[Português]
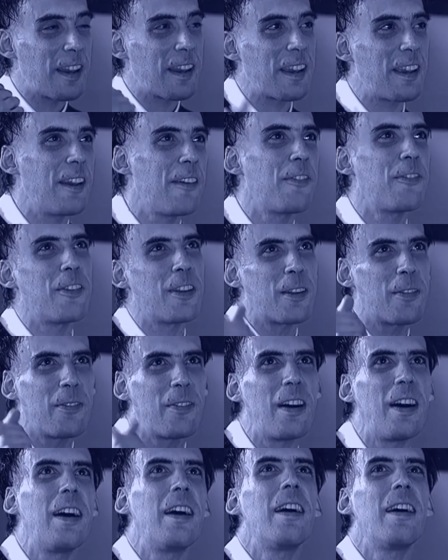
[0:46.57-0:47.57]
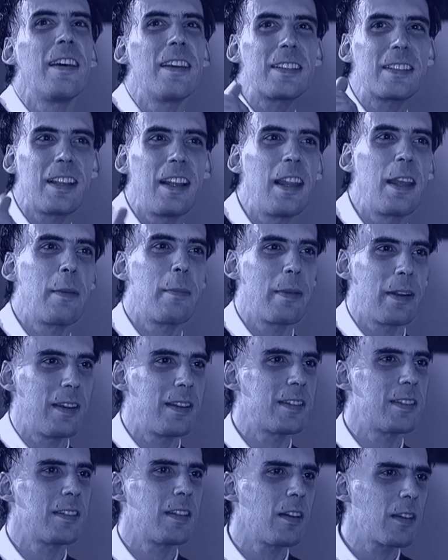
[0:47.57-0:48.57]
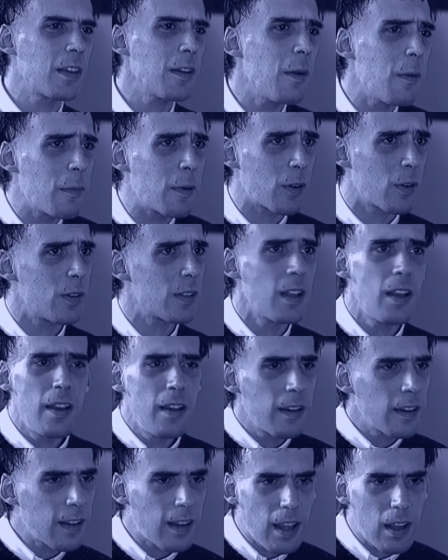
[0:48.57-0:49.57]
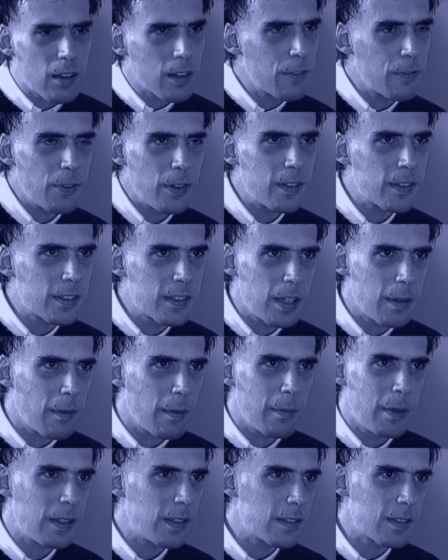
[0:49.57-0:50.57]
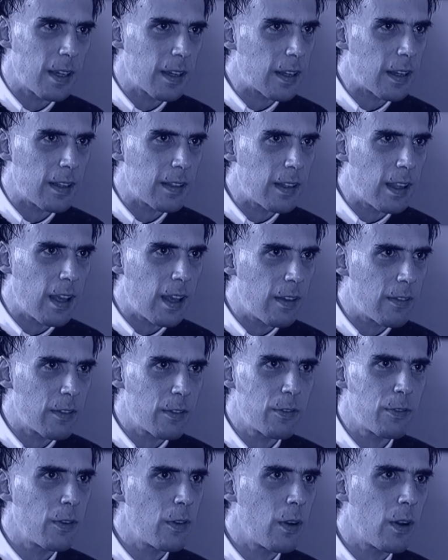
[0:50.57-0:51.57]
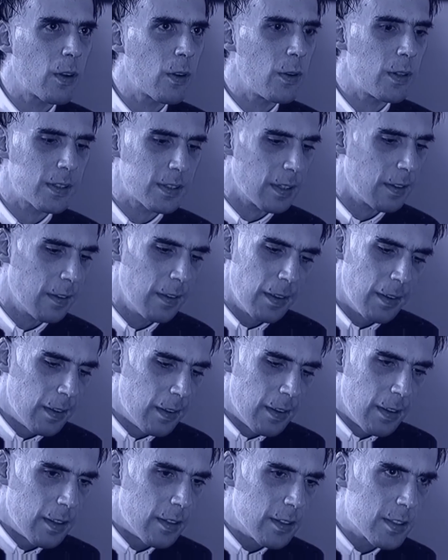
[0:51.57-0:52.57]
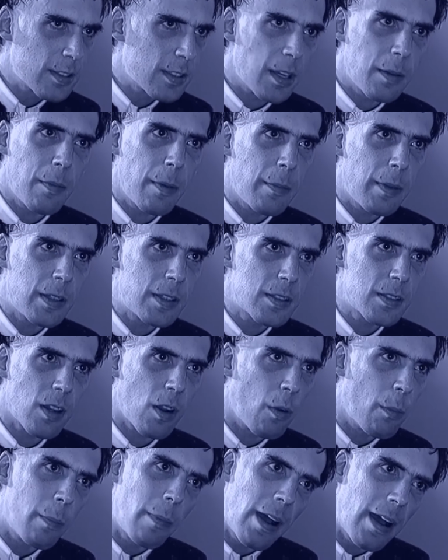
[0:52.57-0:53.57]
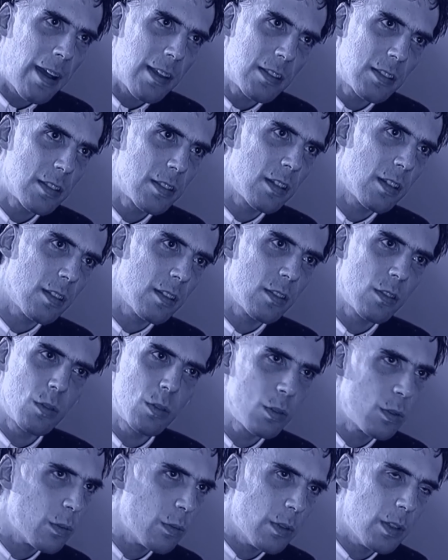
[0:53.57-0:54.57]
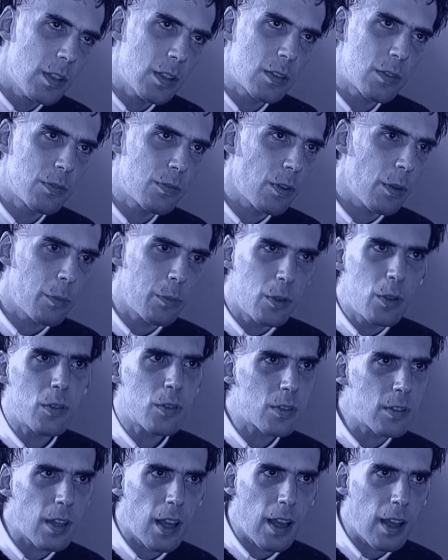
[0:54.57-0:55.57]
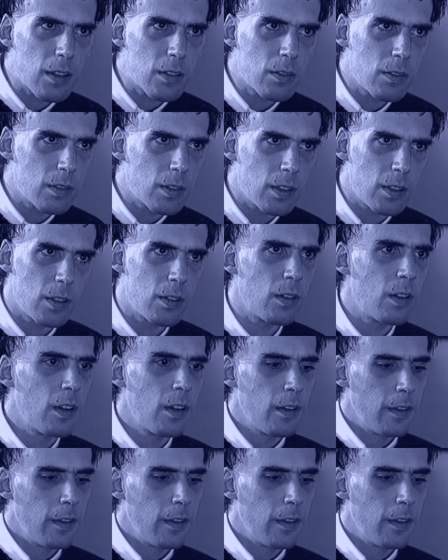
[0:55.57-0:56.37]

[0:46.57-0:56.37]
a reafirmar essa lembrança e tal, que é uma coisa, claro que foi extremamente desagradável, é. foi uma coisa extremamente traumática, tudo isso foi muito chato, entendeu?